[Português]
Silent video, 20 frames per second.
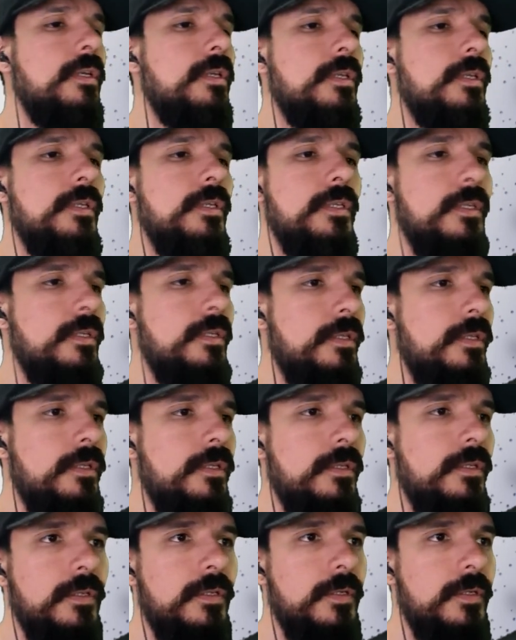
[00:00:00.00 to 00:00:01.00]

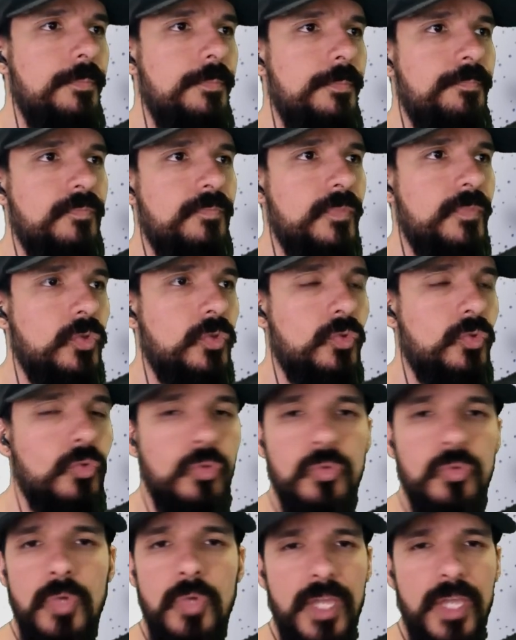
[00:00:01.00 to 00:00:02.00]
E todo
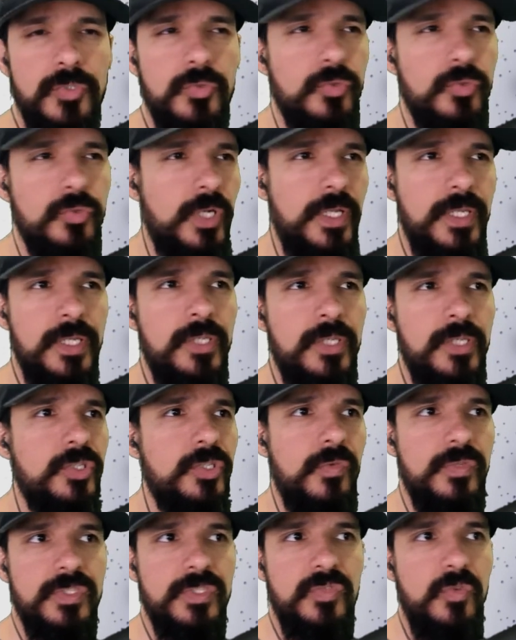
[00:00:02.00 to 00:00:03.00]
o resto dos links que
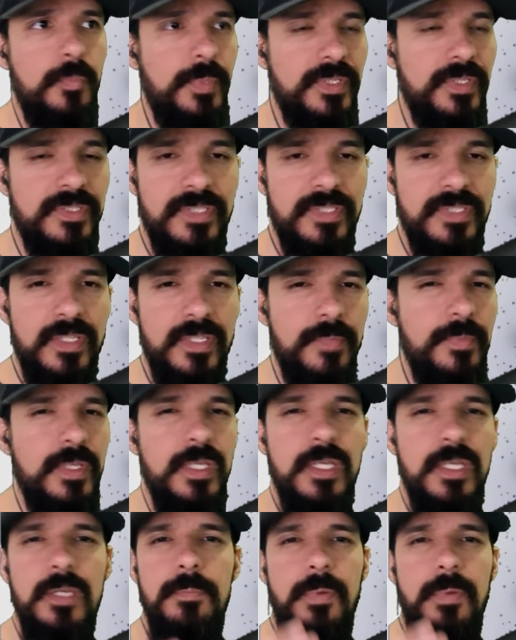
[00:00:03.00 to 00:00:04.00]
vocês vão precisar
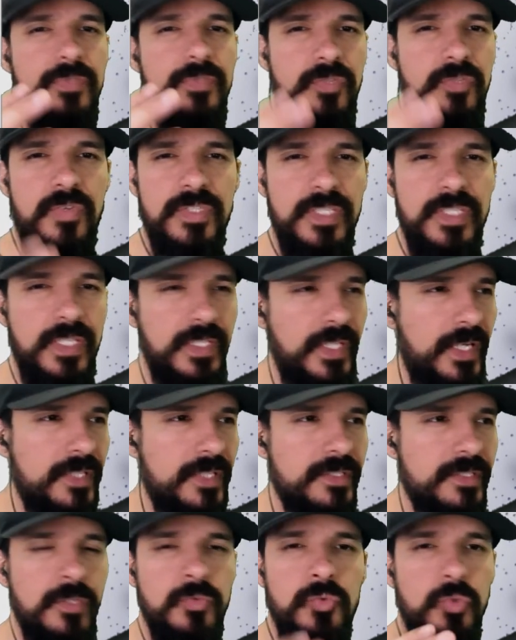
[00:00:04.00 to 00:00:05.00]
saber para vocês fazerem
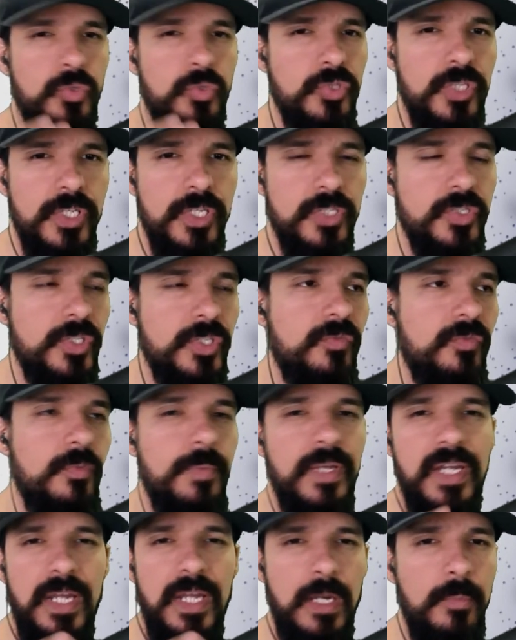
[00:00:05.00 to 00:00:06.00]
interação, tudo direitinho. Vou
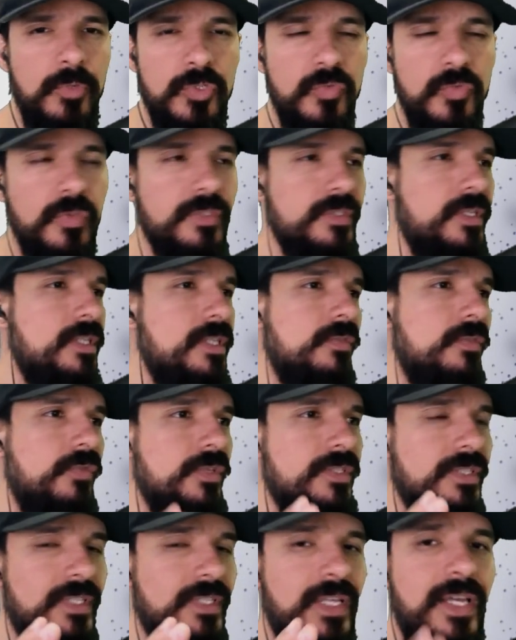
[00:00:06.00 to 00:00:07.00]
pegar na mão de vocês e vou
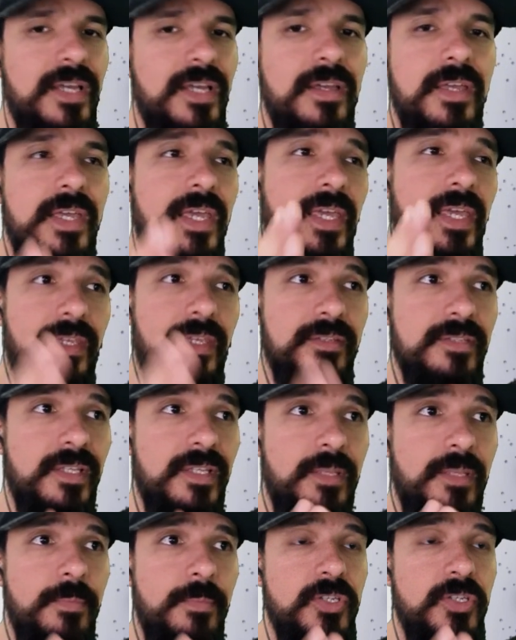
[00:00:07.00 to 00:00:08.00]
ensinar
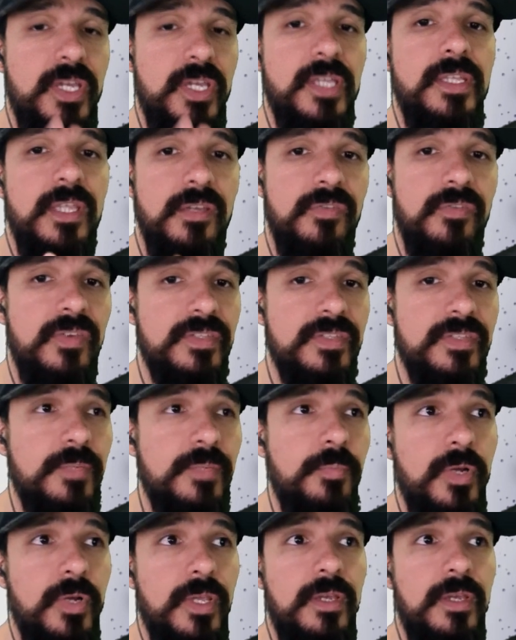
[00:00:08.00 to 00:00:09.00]
exatamente o que, que tem que fazer,
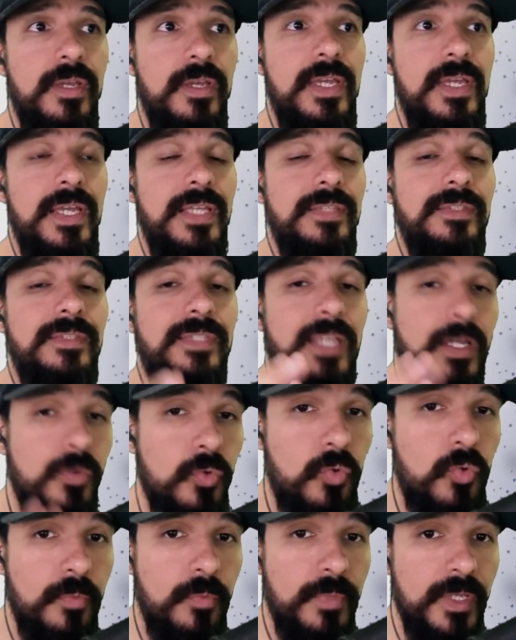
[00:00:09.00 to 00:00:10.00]
porque tá no
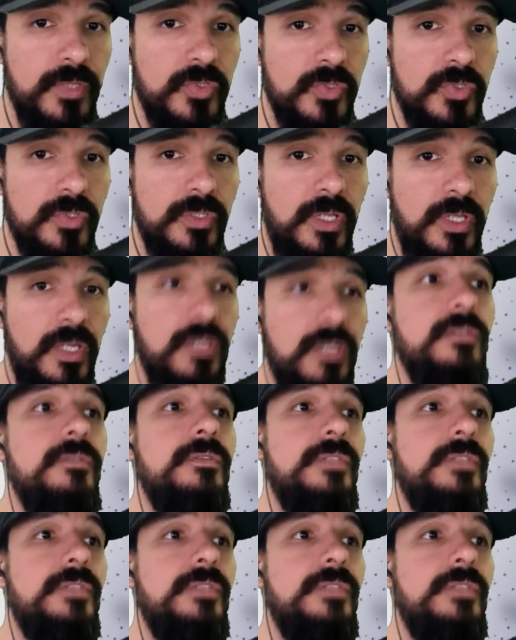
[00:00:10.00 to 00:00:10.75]
começo, tá?